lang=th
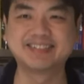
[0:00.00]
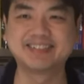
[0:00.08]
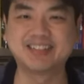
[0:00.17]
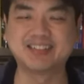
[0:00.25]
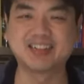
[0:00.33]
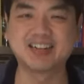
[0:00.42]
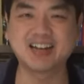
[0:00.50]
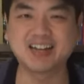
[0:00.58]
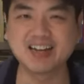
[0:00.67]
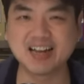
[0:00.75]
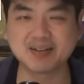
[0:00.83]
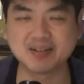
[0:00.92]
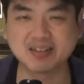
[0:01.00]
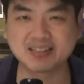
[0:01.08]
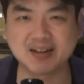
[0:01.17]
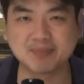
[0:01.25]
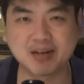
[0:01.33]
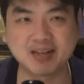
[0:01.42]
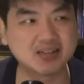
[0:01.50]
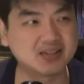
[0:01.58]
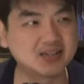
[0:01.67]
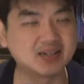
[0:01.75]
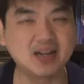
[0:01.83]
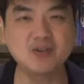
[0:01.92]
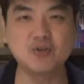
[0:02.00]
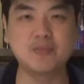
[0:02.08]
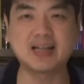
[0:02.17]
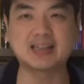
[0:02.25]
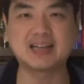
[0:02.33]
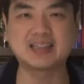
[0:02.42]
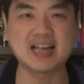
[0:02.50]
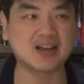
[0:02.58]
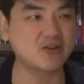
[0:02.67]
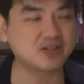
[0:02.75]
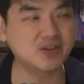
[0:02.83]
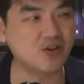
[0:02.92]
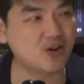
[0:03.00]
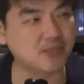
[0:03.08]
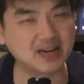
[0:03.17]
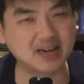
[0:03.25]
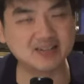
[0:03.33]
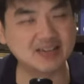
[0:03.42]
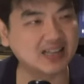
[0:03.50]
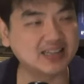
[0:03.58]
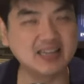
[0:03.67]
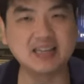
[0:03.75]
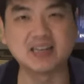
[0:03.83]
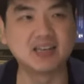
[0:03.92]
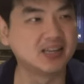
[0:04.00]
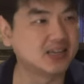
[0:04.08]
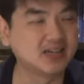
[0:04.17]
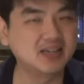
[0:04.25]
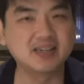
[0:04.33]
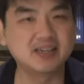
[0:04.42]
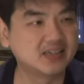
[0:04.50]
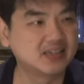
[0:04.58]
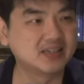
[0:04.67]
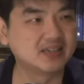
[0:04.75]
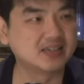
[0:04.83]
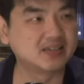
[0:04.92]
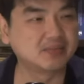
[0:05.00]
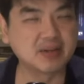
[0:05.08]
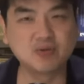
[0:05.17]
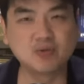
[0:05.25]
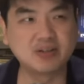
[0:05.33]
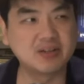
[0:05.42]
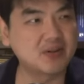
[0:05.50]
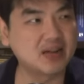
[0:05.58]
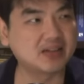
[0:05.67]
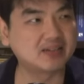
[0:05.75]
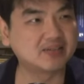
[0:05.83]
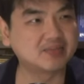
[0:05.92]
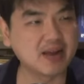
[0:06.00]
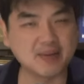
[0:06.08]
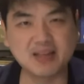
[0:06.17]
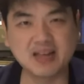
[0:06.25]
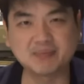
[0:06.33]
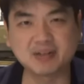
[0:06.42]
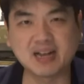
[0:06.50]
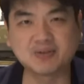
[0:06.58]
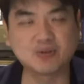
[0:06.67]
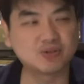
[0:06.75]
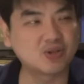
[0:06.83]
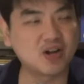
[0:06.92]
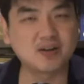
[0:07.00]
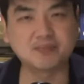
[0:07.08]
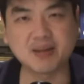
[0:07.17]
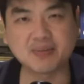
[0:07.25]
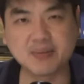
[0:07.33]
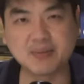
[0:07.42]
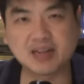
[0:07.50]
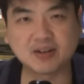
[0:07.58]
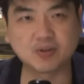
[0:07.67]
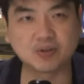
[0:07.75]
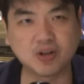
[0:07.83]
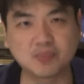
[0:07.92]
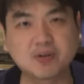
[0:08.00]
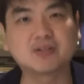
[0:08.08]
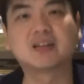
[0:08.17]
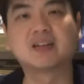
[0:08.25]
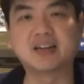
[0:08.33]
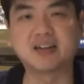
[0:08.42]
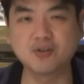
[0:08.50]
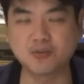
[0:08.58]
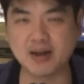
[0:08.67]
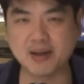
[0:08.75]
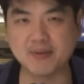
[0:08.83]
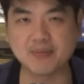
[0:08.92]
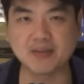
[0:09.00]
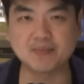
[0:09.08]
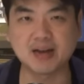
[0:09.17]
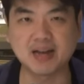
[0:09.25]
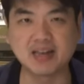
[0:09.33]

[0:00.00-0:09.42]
ถึงจะได้คะแนนเลือกตั้งมากยิ่งขึ้นนโยบายต่างๆ ก็จะออกไปในลักษณะที่เฮ้ยไปดูที่ว่าแบบเนี้ยประชาชนชอบ แบบนี้ประชาชนชอบก็เสนอนโยบายแบบนี้ไป